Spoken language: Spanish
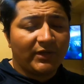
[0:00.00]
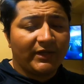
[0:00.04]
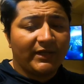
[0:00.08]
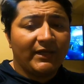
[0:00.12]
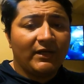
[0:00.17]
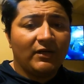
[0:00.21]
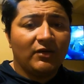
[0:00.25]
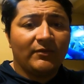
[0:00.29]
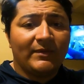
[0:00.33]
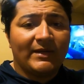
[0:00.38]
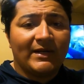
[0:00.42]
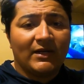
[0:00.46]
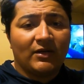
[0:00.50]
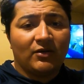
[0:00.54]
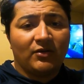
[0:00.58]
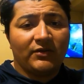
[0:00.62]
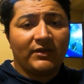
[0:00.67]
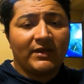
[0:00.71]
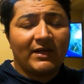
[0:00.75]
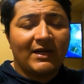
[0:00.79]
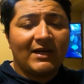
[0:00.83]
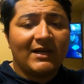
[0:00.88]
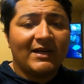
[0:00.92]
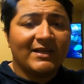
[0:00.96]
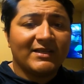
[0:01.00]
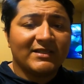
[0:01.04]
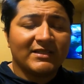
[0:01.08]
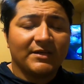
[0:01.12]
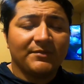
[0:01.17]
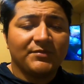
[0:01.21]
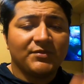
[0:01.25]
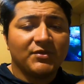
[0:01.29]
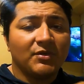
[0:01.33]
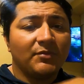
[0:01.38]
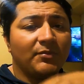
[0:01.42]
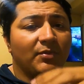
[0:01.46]
por aquí los van a encontrar en la
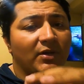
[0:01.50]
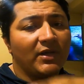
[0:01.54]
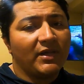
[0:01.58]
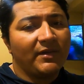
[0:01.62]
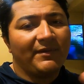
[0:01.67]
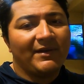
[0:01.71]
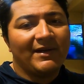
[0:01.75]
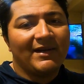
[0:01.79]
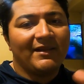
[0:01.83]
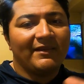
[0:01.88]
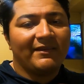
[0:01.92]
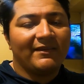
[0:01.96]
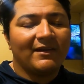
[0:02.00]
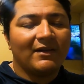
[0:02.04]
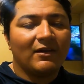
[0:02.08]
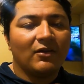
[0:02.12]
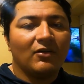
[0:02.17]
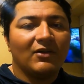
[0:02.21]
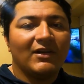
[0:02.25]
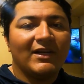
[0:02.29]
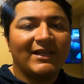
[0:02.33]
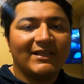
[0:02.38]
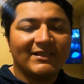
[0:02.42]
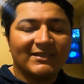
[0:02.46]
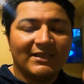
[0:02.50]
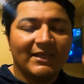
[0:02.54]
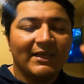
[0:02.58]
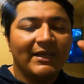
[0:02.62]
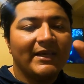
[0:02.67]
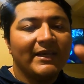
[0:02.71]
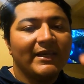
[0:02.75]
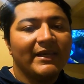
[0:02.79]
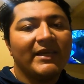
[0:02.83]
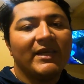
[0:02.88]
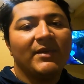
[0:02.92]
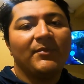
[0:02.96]
descripción, por ahí van a estar los links
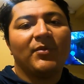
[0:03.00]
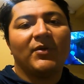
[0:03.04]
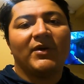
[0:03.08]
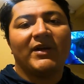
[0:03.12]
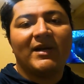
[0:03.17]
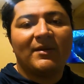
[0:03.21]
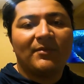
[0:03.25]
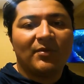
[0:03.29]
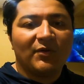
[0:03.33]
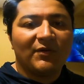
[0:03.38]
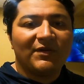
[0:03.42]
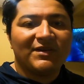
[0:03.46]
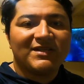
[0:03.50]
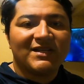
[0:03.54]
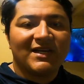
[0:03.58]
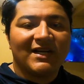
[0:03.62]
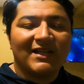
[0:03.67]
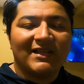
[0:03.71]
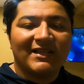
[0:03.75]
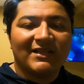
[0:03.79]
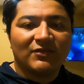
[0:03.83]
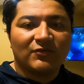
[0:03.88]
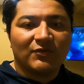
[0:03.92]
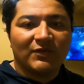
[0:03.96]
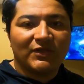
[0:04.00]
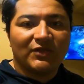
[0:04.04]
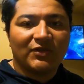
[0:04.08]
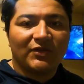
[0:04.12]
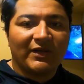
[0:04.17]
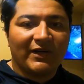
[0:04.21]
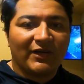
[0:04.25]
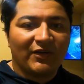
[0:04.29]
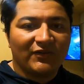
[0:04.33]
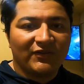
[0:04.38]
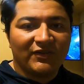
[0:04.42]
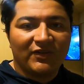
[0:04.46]
y pueden aprovechar el
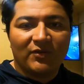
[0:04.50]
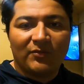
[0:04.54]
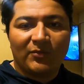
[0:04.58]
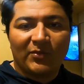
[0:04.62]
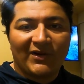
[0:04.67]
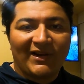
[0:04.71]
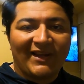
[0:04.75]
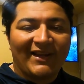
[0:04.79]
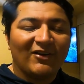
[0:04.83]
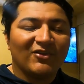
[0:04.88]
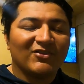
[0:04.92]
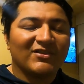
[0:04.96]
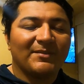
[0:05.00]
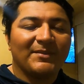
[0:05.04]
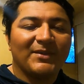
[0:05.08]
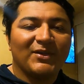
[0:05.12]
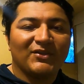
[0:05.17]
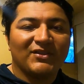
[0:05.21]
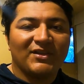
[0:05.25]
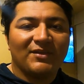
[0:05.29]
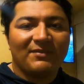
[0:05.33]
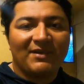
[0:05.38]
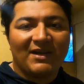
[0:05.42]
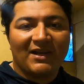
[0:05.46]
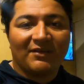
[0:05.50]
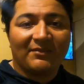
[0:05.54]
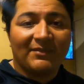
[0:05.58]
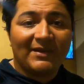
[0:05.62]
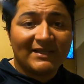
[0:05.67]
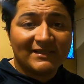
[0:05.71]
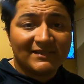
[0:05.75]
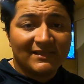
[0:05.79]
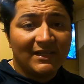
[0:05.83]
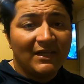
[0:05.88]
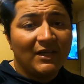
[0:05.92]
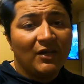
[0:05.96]
descuento que nos dieron por ahí los amigos de Black
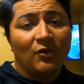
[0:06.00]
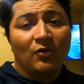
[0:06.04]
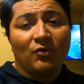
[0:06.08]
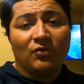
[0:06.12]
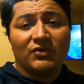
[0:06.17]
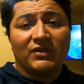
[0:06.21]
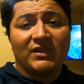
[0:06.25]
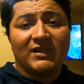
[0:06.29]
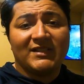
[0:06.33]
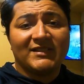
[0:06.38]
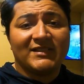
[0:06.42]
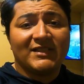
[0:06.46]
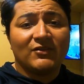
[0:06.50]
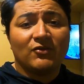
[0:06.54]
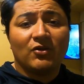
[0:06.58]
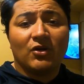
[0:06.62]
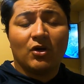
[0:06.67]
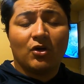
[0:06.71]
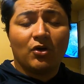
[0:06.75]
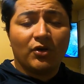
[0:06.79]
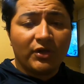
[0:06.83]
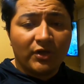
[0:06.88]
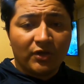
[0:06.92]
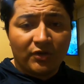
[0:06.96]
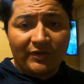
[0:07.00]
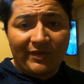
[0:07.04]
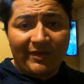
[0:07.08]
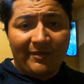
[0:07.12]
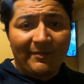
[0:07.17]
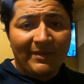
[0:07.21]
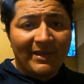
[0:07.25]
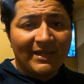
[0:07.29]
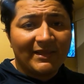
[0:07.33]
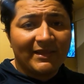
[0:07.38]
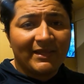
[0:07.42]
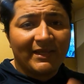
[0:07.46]
Bass utilizando el código
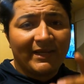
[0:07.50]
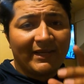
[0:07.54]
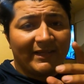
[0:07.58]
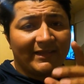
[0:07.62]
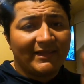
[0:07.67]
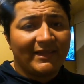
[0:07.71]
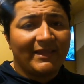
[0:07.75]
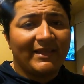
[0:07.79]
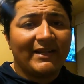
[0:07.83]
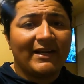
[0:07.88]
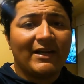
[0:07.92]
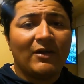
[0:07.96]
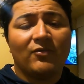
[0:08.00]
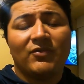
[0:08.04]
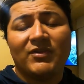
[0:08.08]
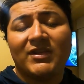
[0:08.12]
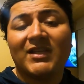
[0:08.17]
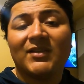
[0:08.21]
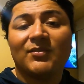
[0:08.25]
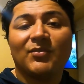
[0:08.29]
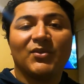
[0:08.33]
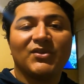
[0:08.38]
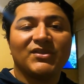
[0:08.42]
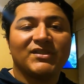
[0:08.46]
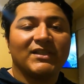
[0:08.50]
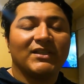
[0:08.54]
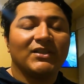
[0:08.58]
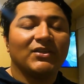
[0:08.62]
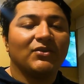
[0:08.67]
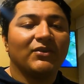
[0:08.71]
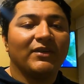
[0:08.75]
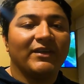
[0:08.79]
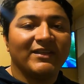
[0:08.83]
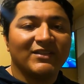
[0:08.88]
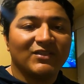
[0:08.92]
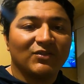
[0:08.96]
de mente que te dará un
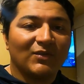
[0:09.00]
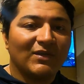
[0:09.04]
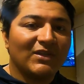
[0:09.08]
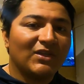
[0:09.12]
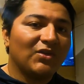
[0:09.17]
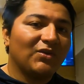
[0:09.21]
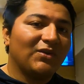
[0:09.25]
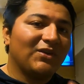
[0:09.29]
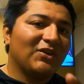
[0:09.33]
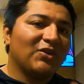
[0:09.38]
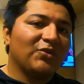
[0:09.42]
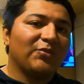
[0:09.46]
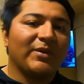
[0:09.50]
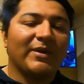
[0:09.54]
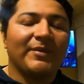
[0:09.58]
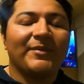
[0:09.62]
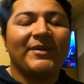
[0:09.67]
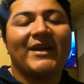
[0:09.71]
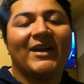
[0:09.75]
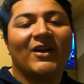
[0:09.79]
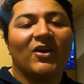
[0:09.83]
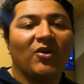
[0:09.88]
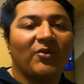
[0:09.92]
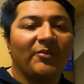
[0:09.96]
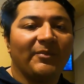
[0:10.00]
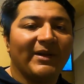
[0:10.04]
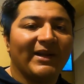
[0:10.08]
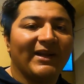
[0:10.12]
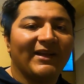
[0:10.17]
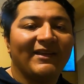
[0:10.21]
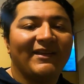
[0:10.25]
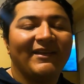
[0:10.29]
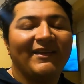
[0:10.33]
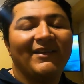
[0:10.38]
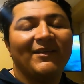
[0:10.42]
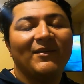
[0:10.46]
10% de descuento en tu primera compra.
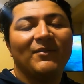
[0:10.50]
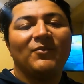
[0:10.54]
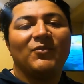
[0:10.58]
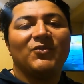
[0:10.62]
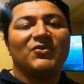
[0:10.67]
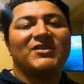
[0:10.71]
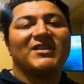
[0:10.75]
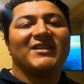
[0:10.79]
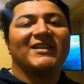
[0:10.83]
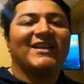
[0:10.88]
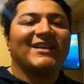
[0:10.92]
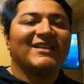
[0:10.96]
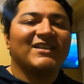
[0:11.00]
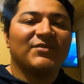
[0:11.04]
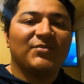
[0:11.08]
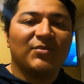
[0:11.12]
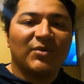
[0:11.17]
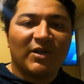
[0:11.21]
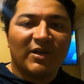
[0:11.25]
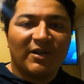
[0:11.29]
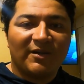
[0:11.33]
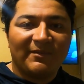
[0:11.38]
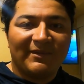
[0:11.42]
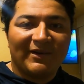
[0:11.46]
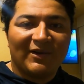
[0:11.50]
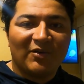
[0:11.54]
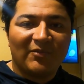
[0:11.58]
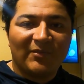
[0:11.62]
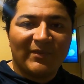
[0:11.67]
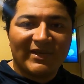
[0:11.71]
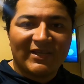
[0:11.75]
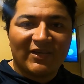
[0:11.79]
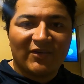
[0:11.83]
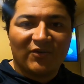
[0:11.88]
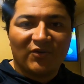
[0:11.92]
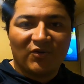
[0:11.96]
Muchas gracias por haberme
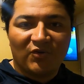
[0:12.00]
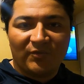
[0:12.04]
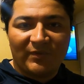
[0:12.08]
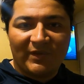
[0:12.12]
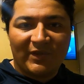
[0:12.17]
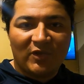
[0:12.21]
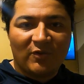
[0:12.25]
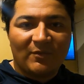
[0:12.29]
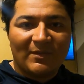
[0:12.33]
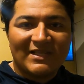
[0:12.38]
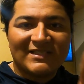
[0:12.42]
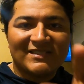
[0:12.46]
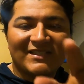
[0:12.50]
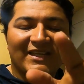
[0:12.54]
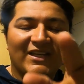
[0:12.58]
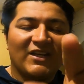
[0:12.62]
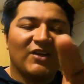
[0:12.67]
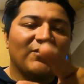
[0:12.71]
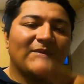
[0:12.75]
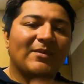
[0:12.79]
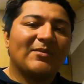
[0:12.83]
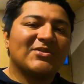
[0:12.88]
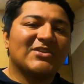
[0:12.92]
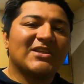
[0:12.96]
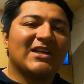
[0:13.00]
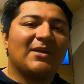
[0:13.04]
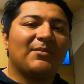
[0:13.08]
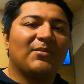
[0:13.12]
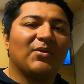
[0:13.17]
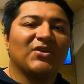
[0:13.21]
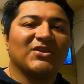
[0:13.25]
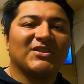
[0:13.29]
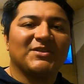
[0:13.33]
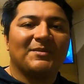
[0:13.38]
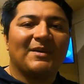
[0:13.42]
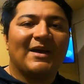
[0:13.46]
acompañado en un video más y nos vemos en la
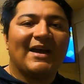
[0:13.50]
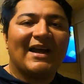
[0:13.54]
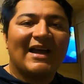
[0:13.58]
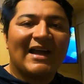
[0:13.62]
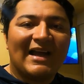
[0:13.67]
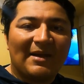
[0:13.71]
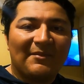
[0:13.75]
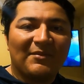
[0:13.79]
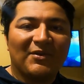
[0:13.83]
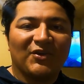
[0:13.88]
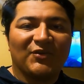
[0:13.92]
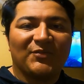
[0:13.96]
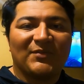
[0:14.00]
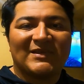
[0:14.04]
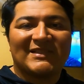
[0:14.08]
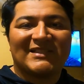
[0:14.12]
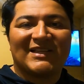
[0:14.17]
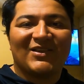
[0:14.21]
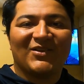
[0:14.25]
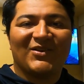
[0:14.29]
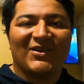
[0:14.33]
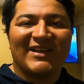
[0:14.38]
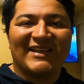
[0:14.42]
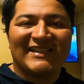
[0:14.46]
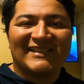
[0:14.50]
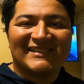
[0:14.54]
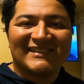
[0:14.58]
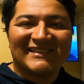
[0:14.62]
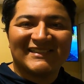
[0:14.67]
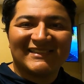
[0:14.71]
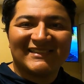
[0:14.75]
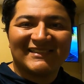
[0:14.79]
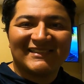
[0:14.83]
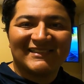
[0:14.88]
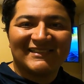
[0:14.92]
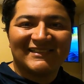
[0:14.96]
próxima, amigos
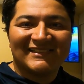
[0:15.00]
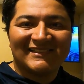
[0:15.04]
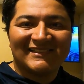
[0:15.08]
pescadores.